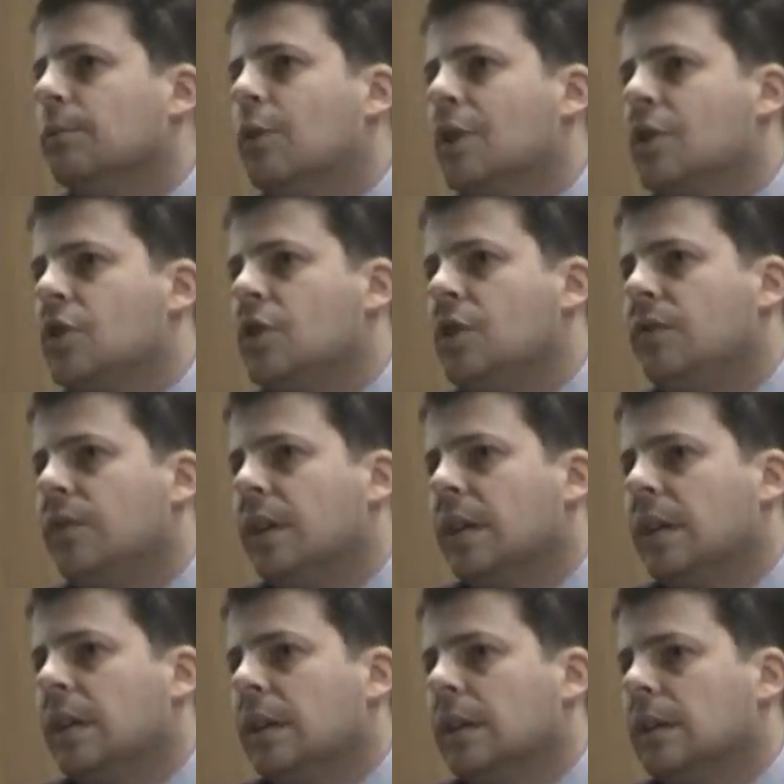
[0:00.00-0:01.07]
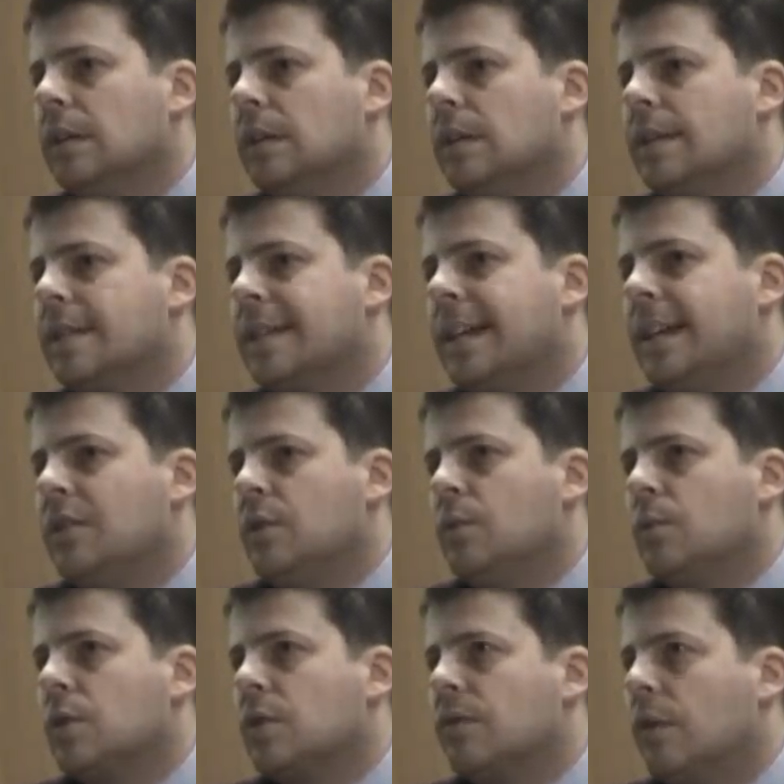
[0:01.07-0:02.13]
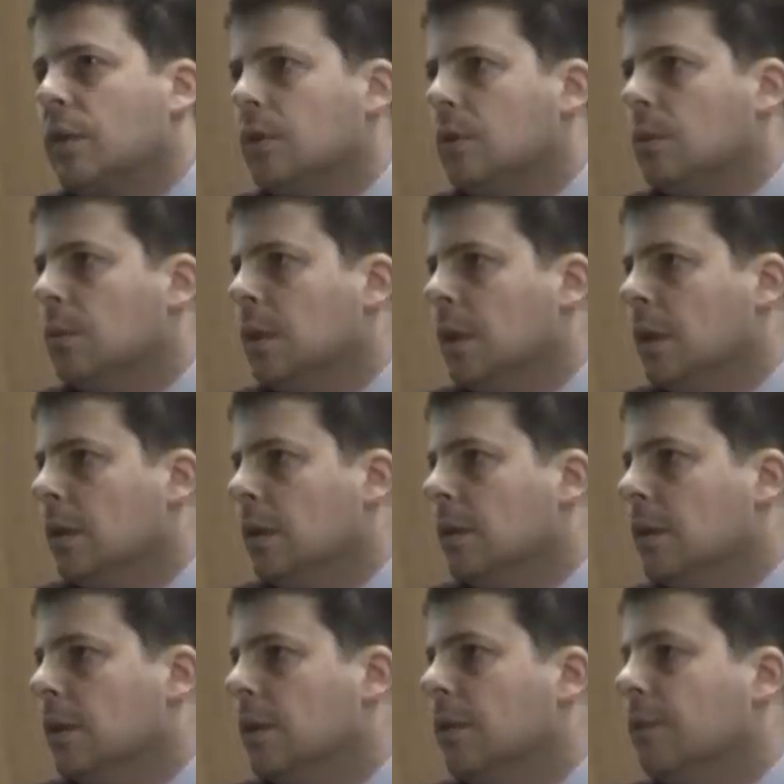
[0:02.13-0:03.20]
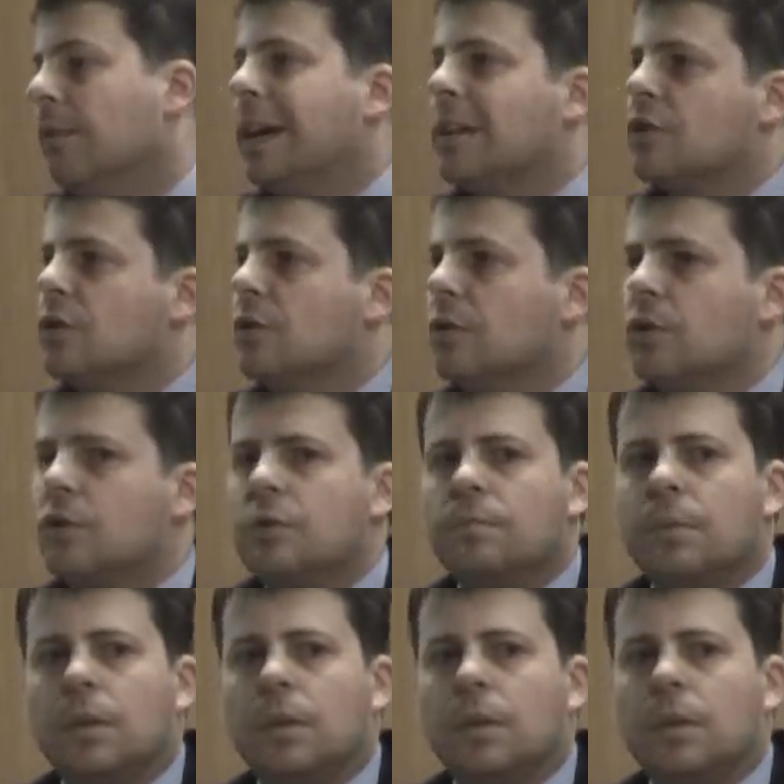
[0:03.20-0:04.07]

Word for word: właściwie e, stracił swoją E, ważność.